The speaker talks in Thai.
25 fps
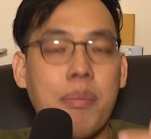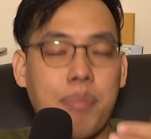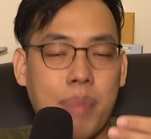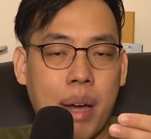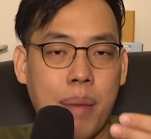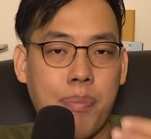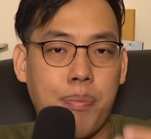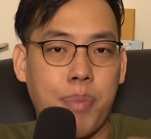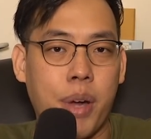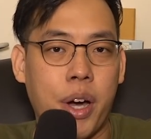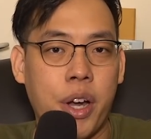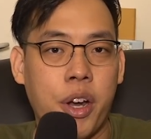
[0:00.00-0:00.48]
มั
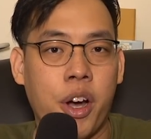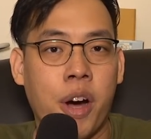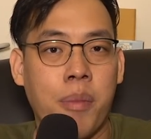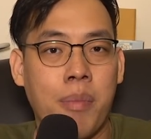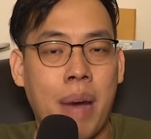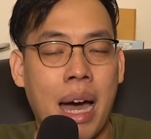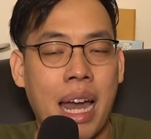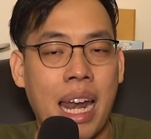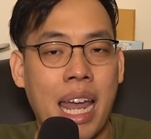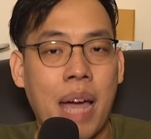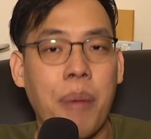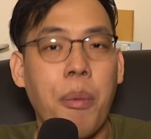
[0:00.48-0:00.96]
นปล่อยออก
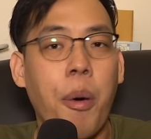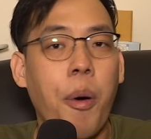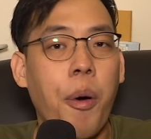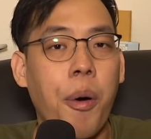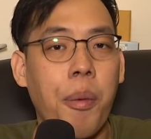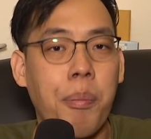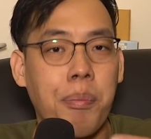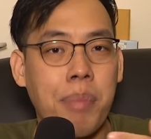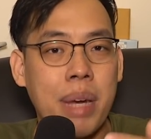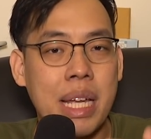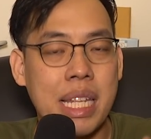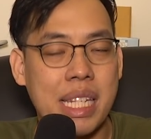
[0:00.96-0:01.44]
มาแล้วผ
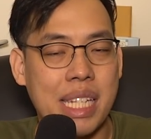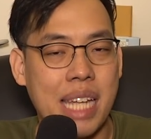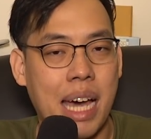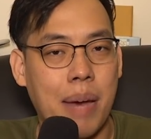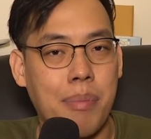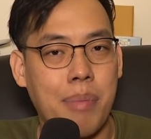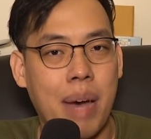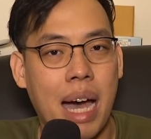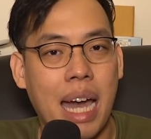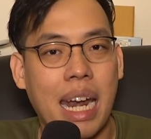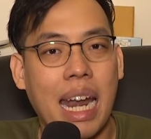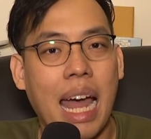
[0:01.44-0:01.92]
มไม่สา
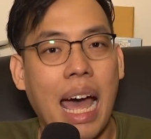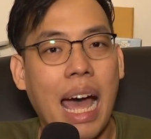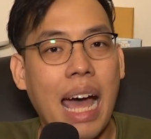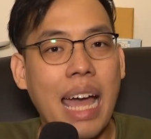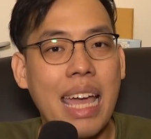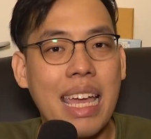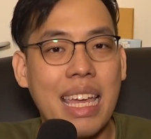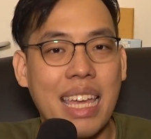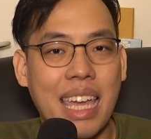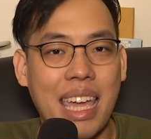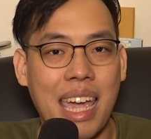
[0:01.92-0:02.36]
มารถให้